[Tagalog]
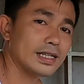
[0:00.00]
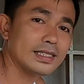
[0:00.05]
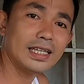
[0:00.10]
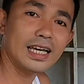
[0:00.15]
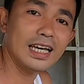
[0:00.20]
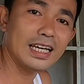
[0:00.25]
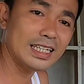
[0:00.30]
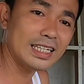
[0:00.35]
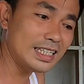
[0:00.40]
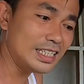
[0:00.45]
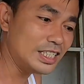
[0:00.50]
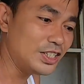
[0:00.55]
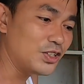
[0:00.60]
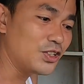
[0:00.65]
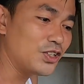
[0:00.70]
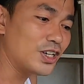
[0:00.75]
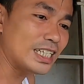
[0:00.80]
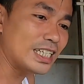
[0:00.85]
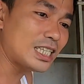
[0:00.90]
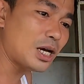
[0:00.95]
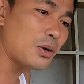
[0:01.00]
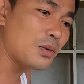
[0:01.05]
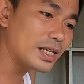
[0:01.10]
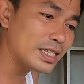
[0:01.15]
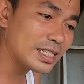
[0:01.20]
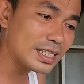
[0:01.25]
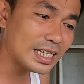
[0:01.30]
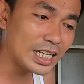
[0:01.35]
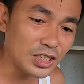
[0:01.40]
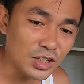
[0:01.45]
Then, yung
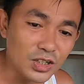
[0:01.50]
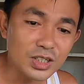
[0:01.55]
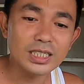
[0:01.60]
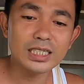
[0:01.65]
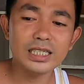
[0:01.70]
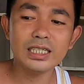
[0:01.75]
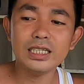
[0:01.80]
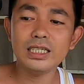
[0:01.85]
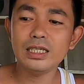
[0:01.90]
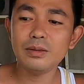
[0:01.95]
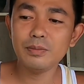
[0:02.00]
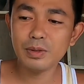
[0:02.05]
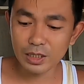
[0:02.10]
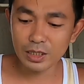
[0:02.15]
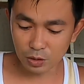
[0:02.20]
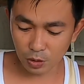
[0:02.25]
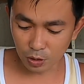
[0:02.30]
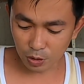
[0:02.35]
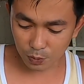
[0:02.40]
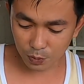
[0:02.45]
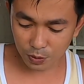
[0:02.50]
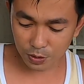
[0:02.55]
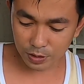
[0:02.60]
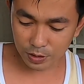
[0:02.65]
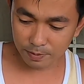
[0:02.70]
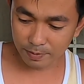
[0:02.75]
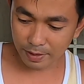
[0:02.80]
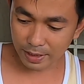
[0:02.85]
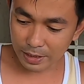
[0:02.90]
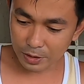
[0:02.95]
katawan ngayon ni Victor
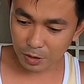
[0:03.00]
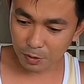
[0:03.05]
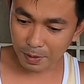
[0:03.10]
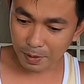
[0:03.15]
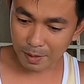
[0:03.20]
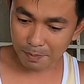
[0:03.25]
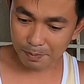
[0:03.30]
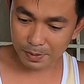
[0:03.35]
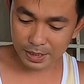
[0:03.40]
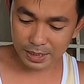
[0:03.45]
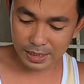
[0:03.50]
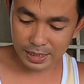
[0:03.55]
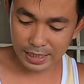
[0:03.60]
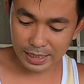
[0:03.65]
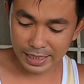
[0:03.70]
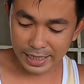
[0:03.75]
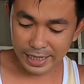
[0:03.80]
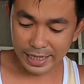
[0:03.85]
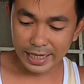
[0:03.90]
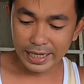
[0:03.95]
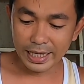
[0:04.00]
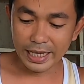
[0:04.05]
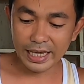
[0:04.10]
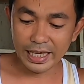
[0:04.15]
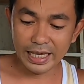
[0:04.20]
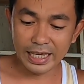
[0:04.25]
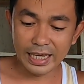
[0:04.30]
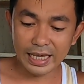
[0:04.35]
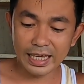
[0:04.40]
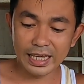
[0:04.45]
Wood, mga chupaps,
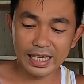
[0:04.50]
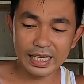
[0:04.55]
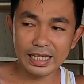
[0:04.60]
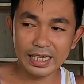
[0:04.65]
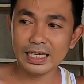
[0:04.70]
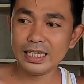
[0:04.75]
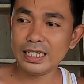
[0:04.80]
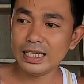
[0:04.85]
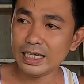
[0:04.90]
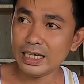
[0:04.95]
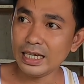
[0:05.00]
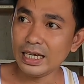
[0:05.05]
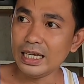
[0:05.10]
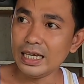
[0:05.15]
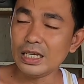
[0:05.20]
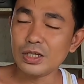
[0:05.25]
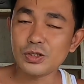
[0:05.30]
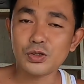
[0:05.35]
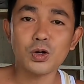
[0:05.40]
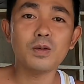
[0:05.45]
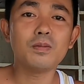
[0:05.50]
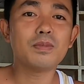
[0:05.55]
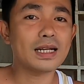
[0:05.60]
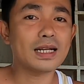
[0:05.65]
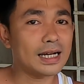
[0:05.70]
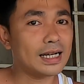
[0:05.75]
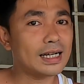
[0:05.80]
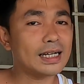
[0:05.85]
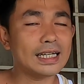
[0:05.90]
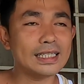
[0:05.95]
eh,
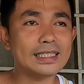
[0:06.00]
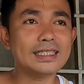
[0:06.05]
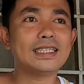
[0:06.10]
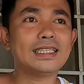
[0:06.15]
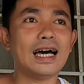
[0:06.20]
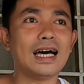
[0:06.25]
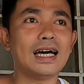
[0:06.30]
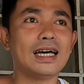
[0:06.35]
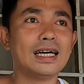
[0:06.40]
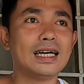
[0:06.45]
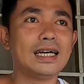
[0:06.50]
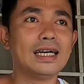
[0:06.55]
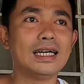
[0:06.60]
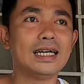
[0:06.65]
sobrang ganda.